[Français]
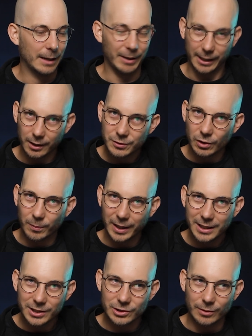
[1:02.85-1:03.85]
À ma grande
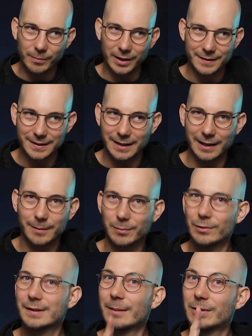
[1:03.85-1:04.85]
surprise, je pensais que ça allait être
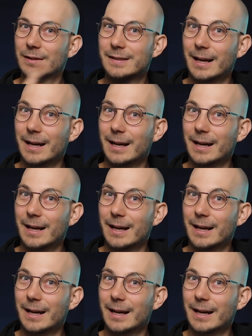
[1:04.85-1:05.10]
plus simple que